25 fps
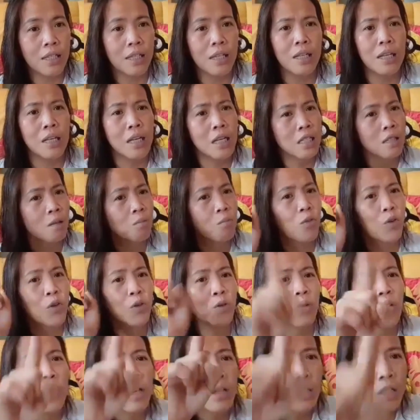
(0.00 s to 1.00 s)
Iniisip ko
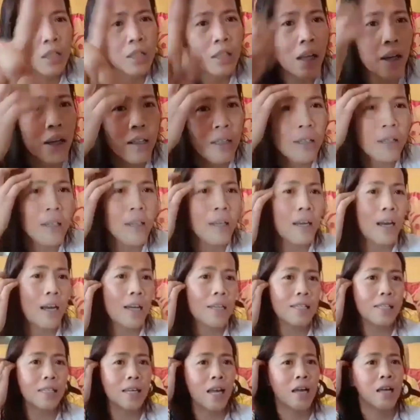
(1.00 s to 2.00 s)
yung 10k
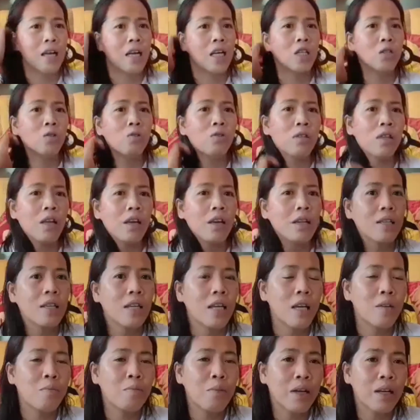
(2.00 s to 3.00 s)
guys. Sayang yung
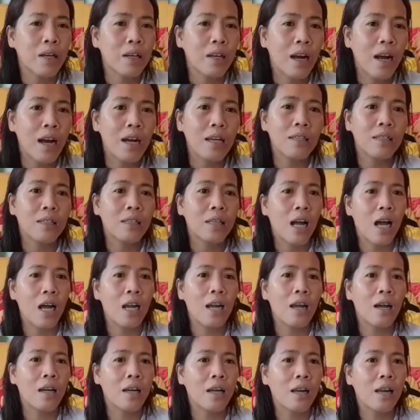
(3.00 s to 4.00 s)
10k. My God! Ang
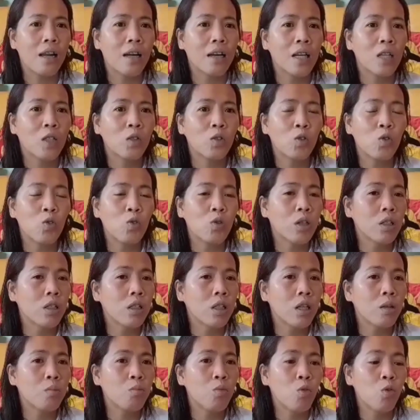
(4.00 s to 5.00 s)
laki-laki nun kung
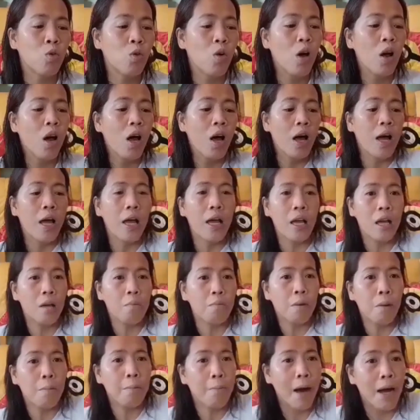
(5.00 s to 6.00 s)
hindi mo
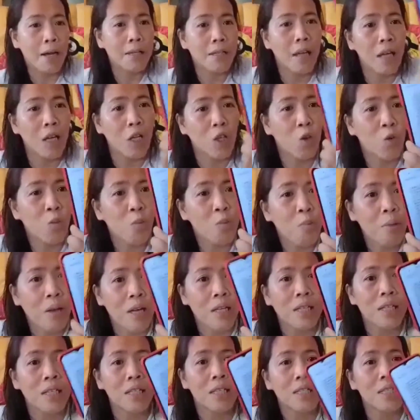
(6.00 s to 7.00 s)
ipabasa itong
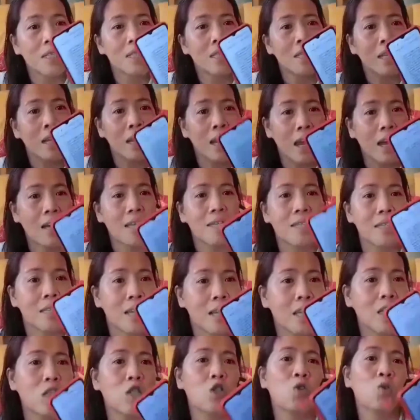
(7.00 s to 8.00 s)
message nila sa
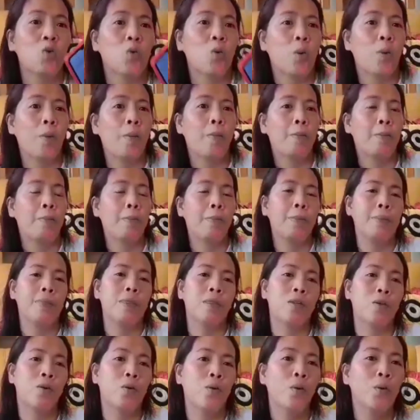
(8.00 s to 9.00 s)
inyo.
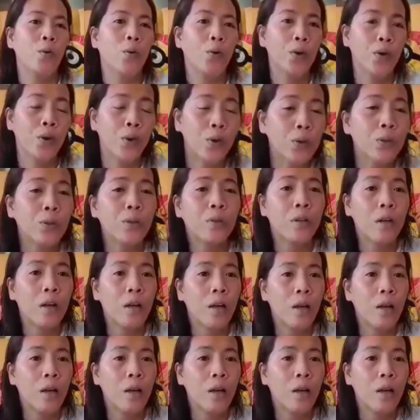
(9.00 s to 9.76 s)
So, yun.